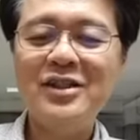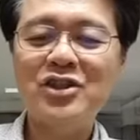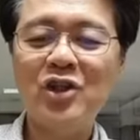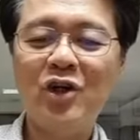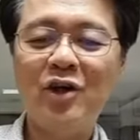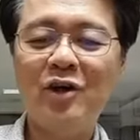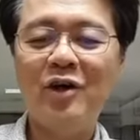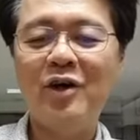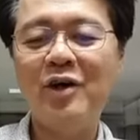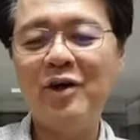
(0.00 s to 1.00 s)

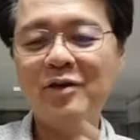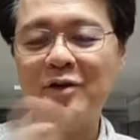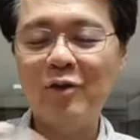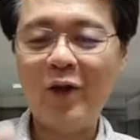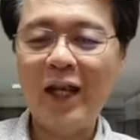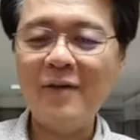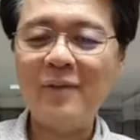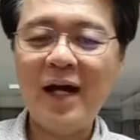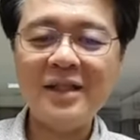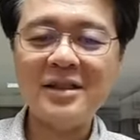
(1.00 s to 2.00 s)
So, walang
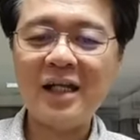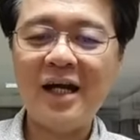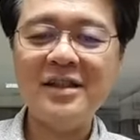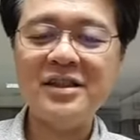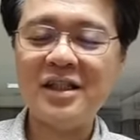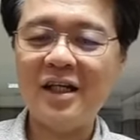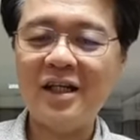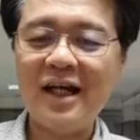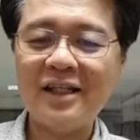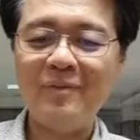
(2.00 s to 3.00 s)
mga
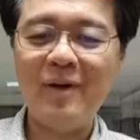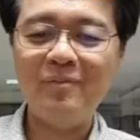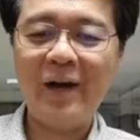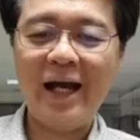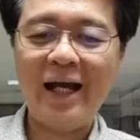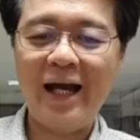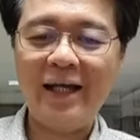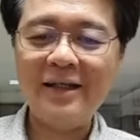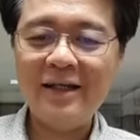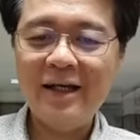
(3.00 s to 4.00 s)
charger at ibang
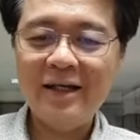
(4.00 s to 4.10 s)
bagay